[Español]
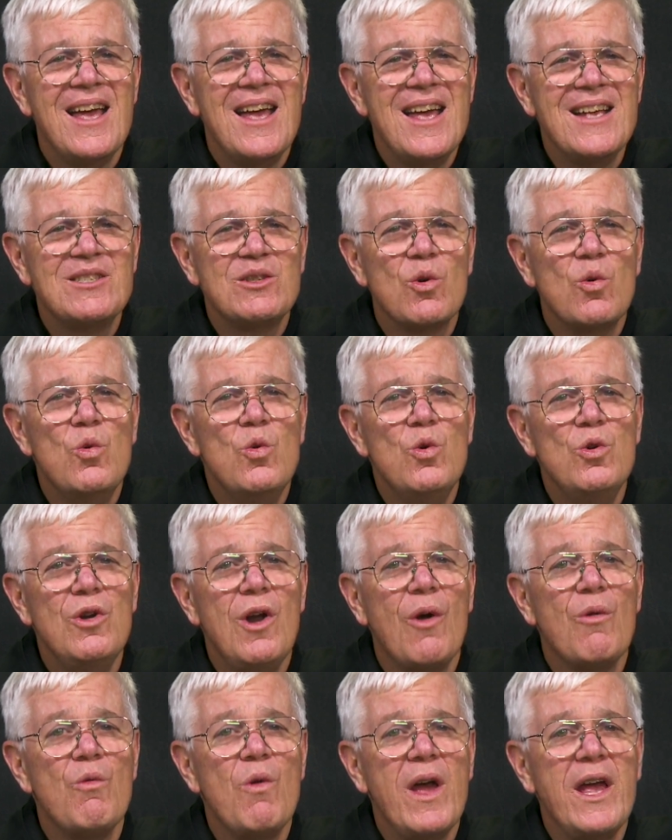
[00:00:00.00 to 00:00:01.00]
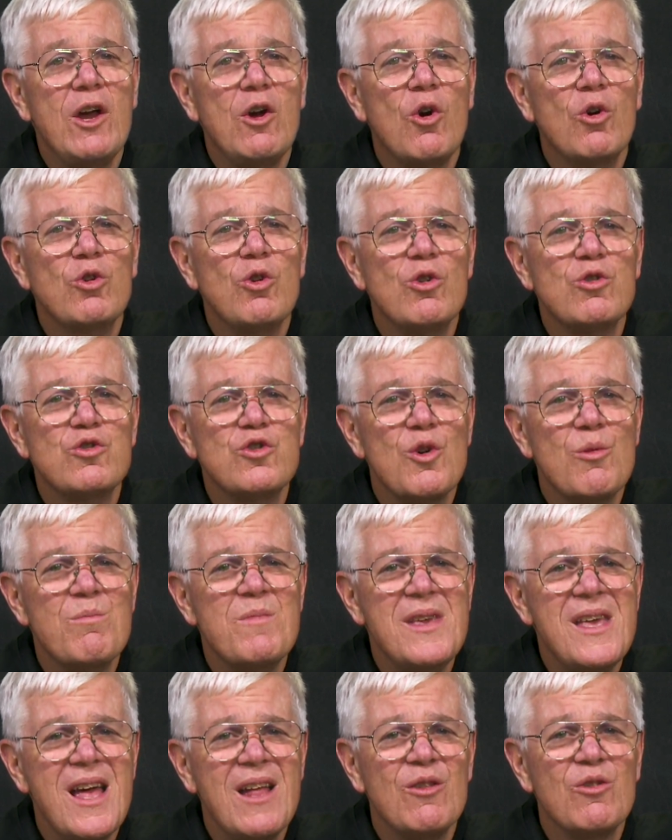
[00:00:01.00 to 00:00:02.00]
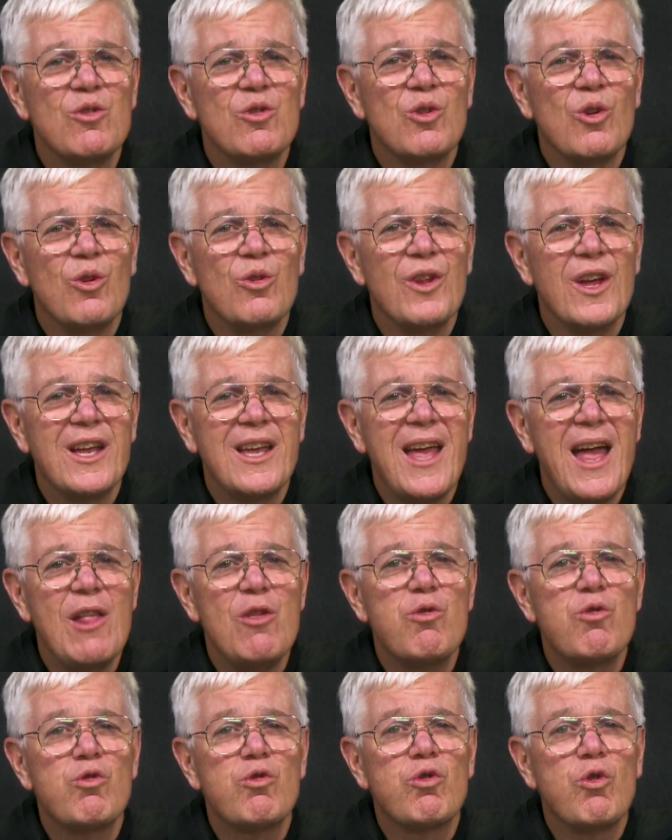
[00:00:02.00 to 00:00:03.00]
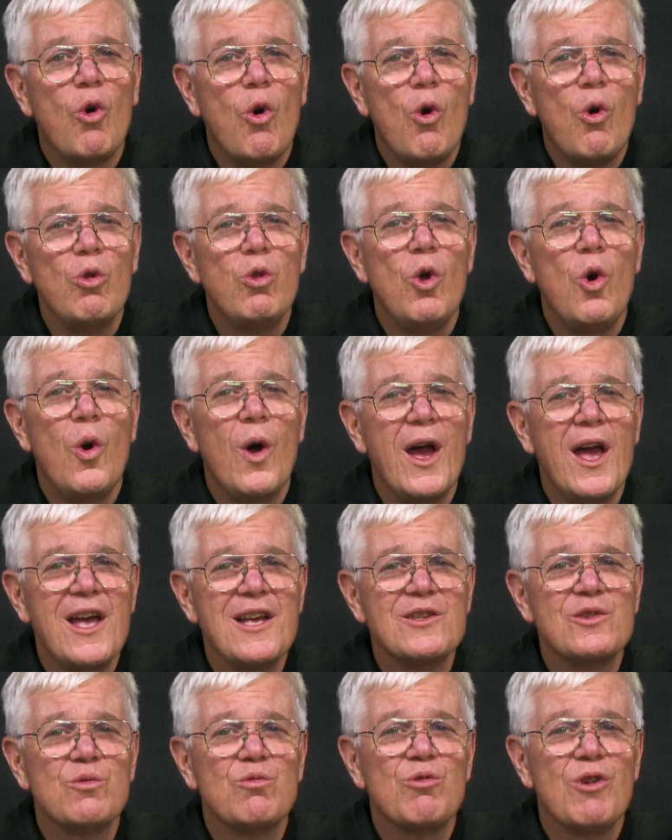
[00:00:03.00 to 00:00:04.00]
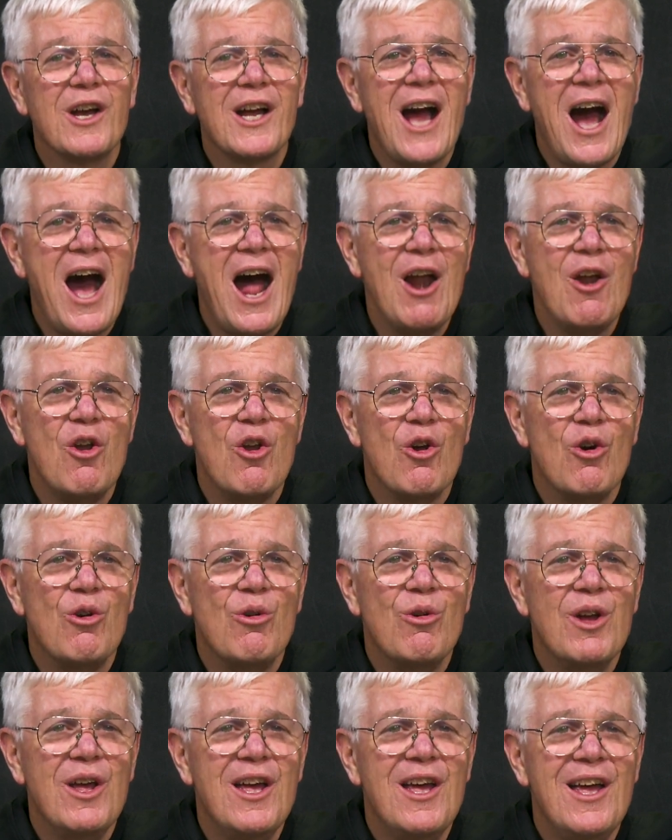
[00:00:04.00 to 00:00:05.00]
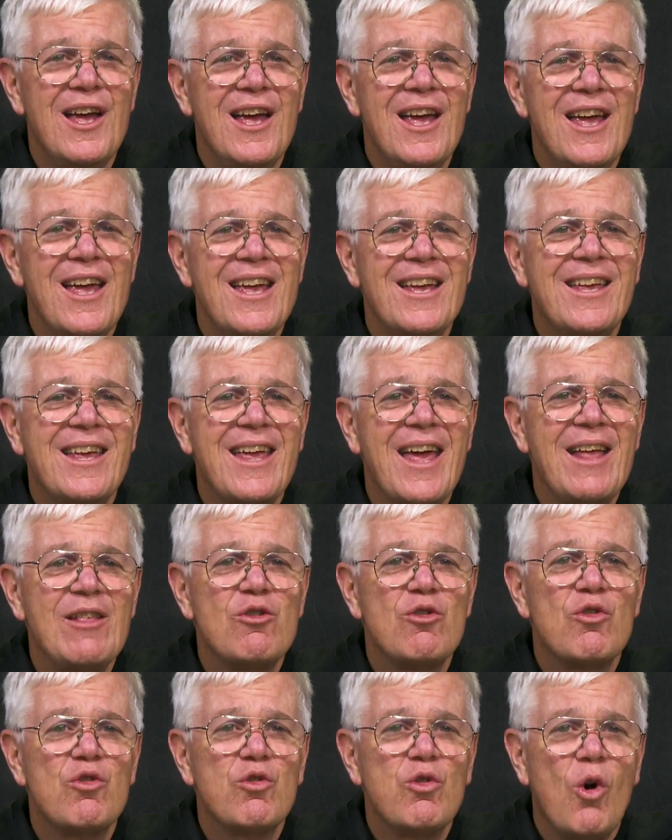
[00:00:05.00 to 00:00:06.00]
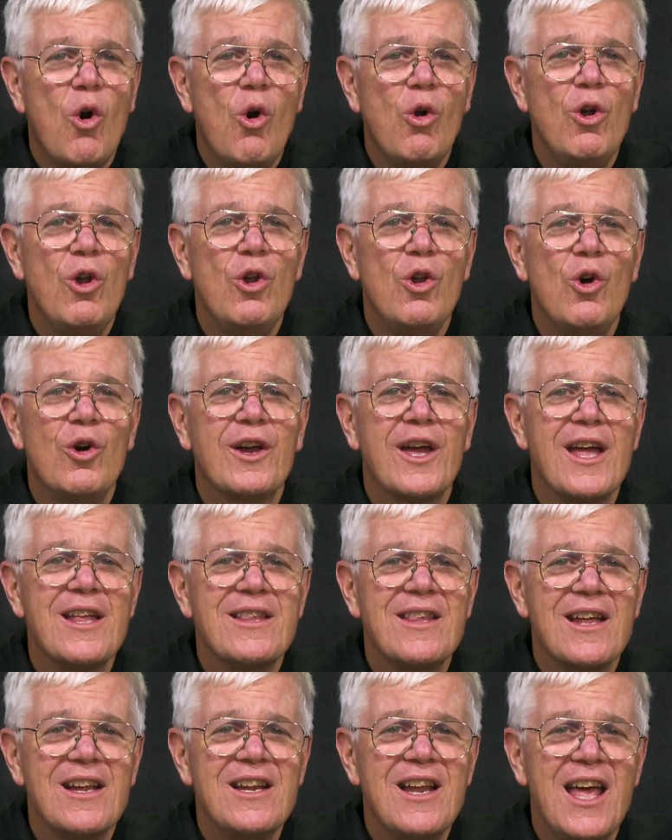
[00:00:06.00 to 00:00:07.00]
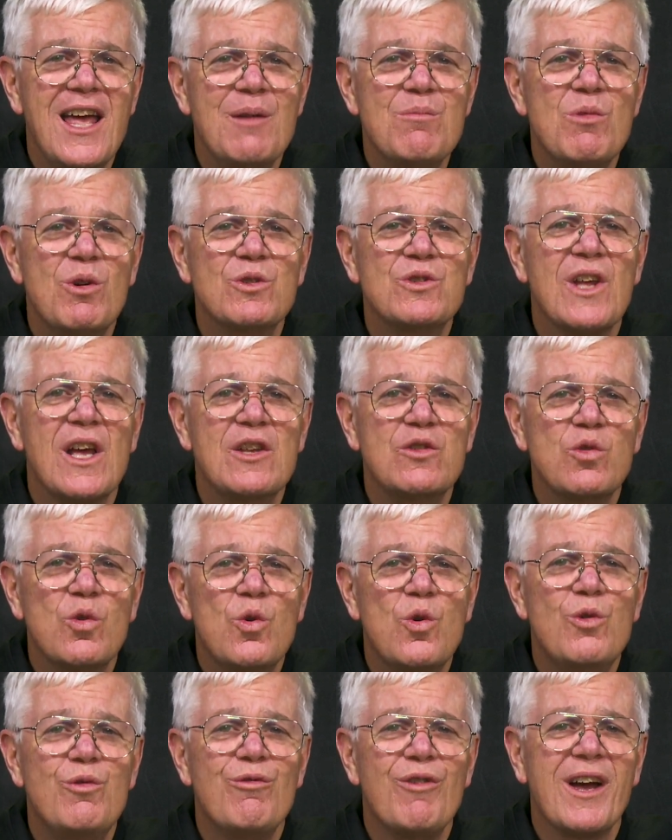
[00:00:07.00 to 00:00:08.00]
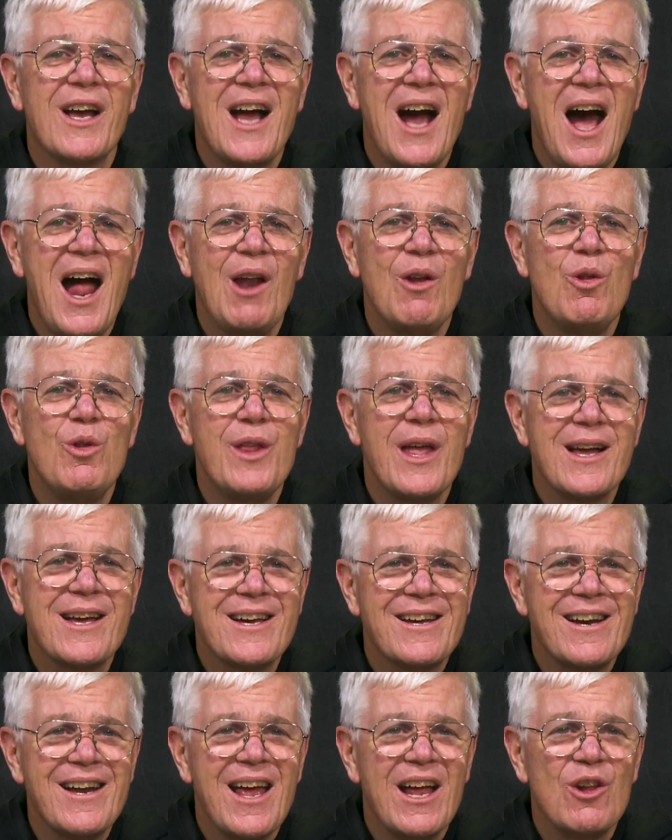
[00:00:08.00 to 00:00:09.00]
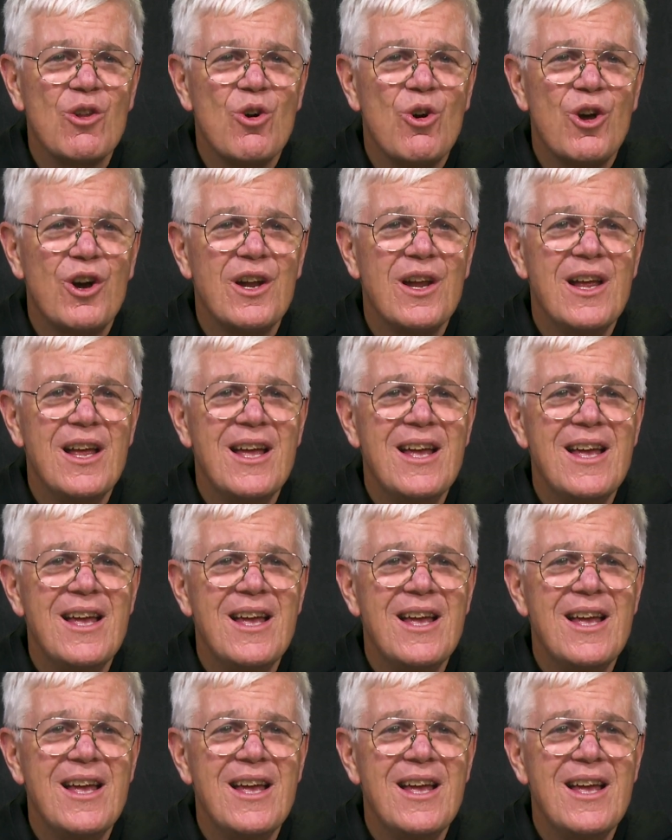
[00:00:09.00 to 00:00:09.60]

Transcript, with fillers: Es un reconocimiento de que todo es regalo y que todo lo que tenemos es un regalo del Creador